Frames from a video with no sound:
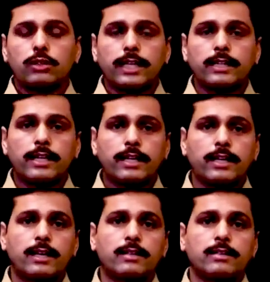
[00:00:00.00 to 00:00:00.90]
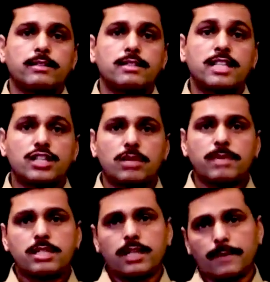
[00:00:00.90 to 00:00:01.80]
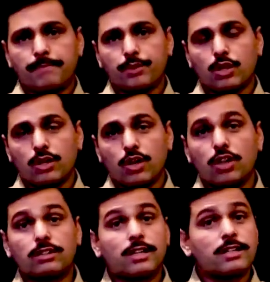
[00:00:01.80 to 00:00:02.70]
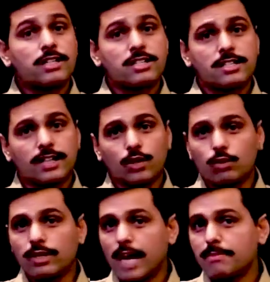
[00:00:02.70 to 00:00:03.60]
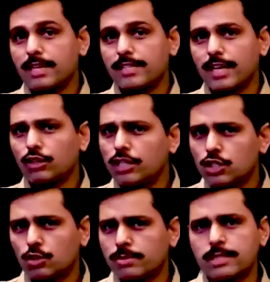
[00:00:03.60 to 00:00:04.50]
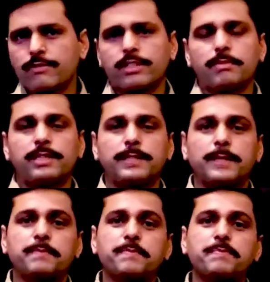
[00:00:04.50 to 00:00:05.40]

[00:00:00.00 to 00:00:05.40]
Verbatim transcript: दोस्तों कहते हैं ना कि अगर सच्चे मन से और दृढ़ निश्चय से अगर कोई काम किया जाए तो निश्चित रूप से सफलता मिलती